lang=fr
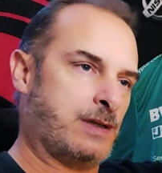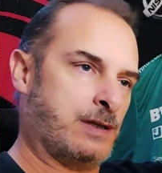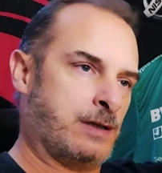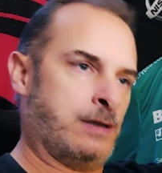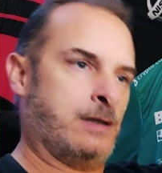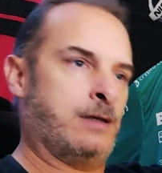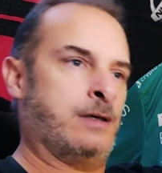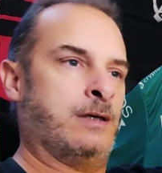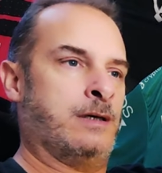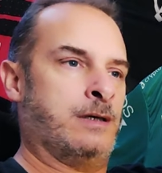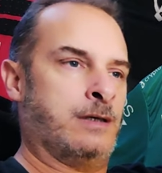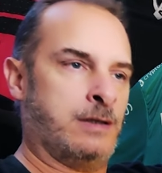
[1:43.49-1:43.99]

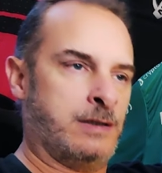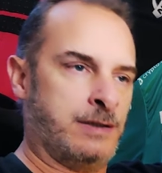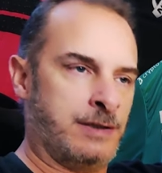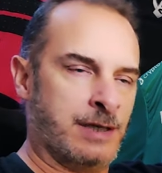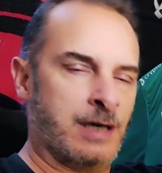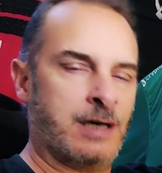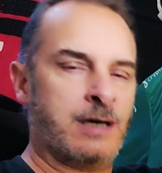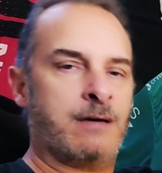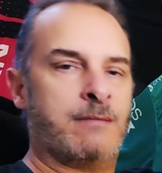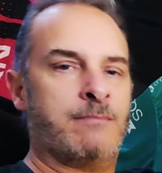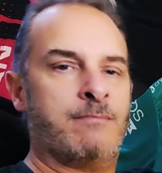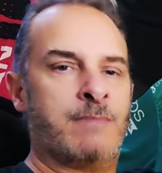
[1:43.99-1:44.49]
Et il
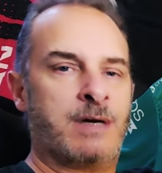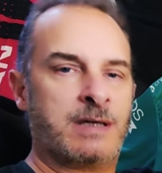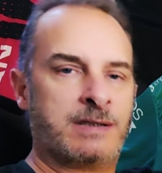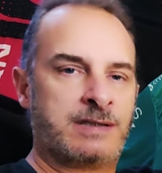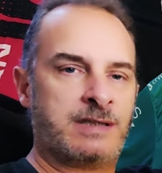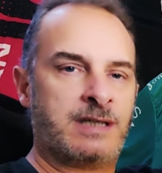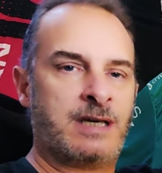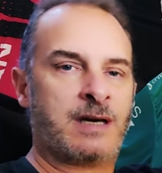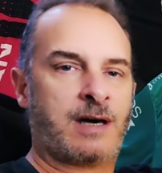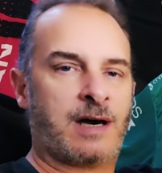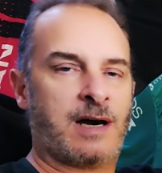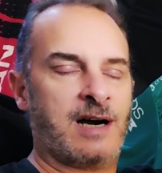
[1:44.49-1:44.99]
y a
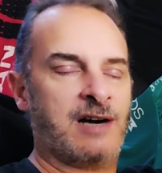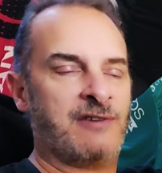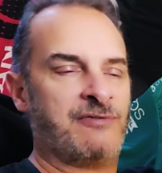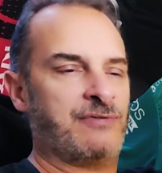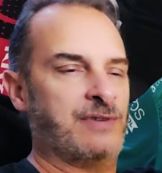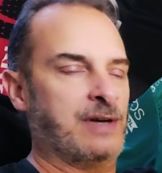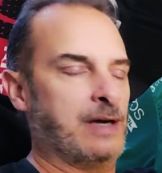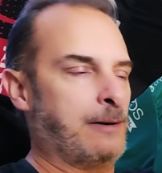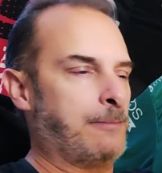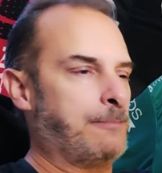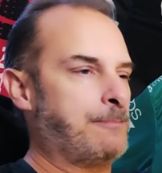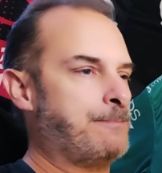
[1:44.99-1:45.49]
matière à
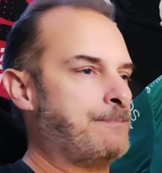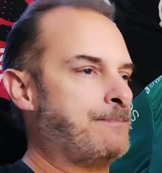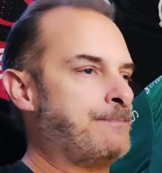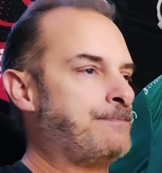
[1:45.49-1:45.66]
faire.